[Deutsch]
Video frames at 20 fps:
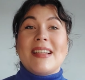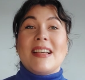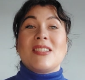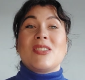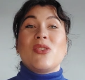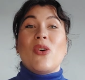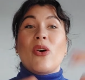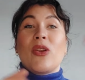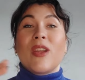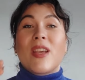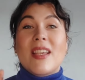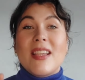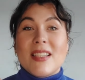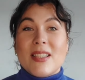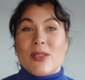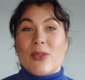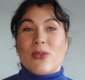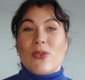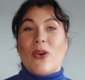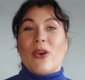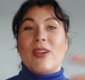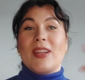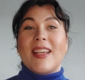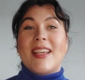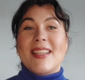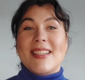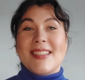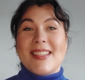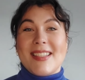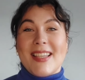Da ist noch eine Kiste und noch eine
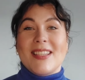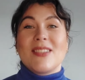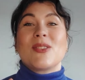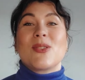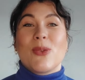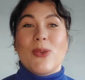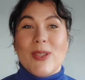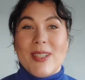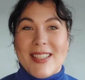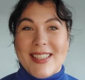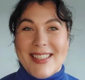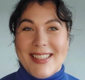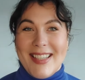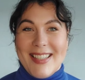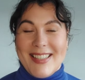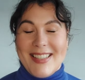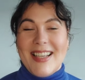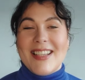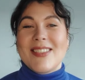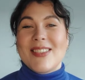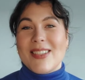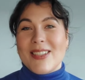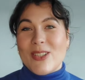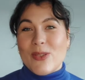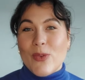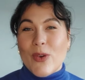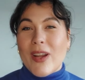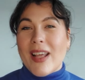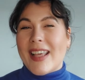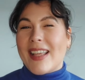Kiste drin. So ist das. Ne? Also es
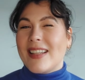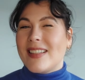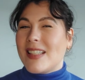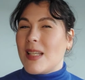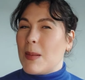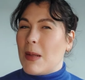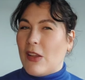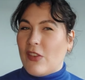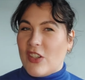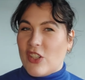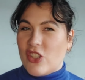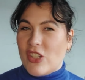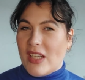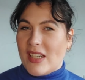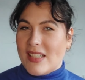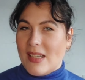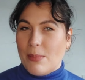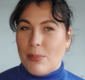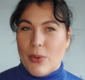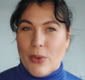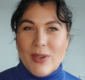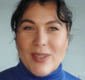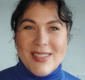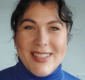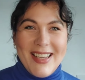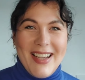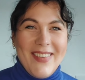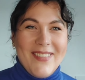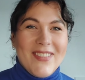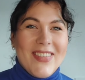ist wirklich ein ziemlich versteckter
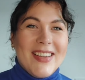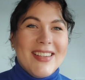Punkt, ja.